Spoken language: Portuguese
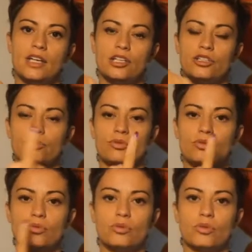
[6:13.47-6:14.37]
de um
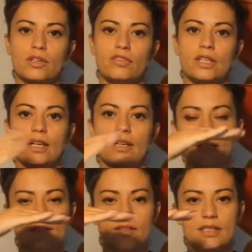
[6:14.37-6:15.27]
suco que fica
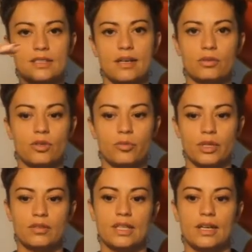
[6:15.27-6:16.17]
transversal no
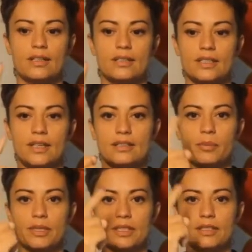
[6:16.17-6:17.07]
corpinho deles e eles
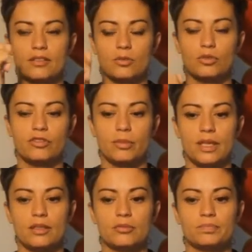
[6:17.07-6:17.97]
apresentam um
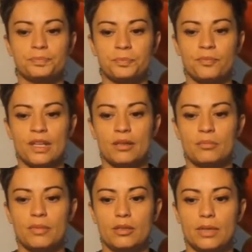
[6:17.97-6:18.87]
movimento
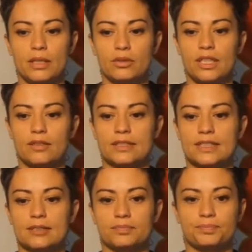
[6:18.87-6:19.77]
meio maluquinho
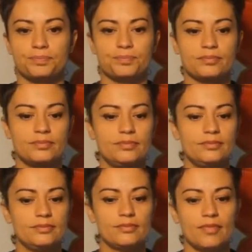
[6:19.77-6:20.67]
assim.
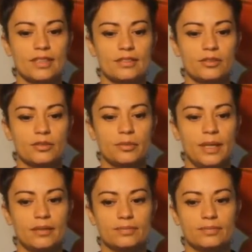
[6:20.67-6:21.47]
Tudo bem?